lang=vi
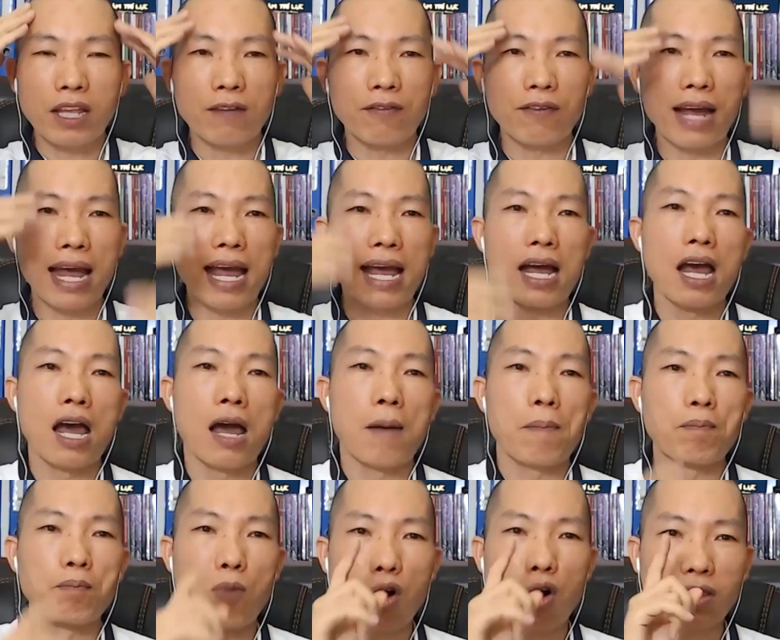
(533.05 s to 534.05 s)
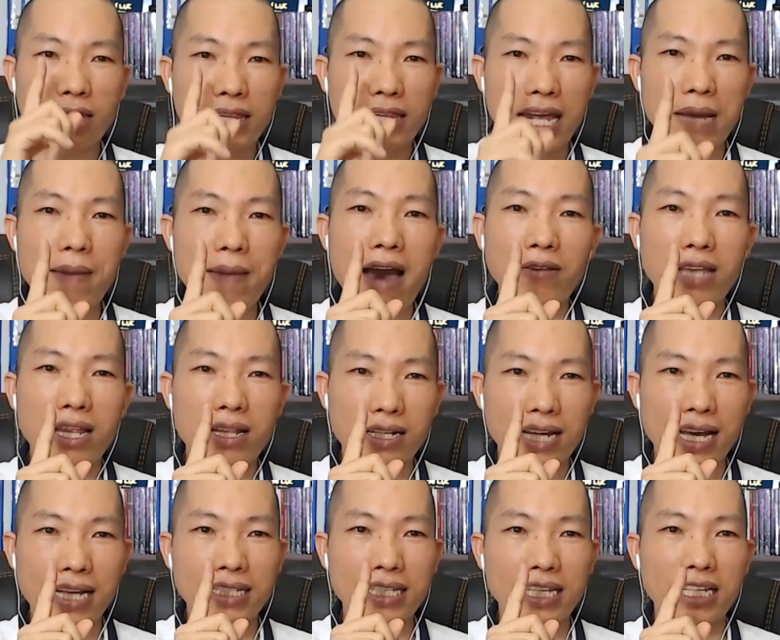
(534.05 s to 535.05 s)
và một tế bào thần
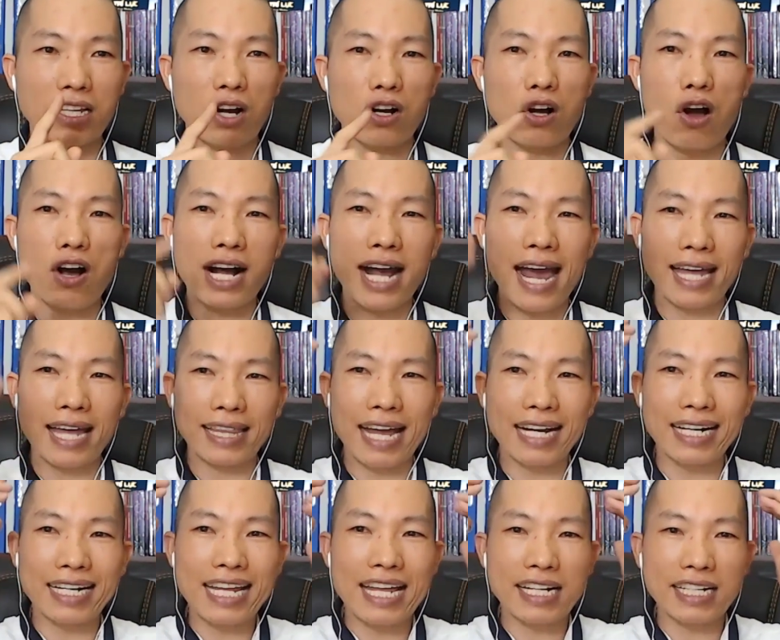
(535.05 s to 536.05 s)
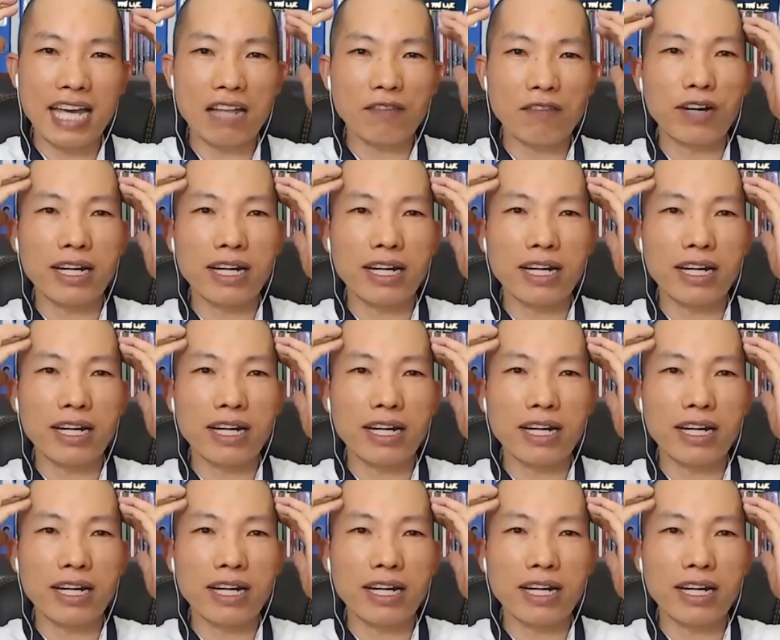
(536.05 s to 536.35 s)
kinh thì nó có khả năng liên kết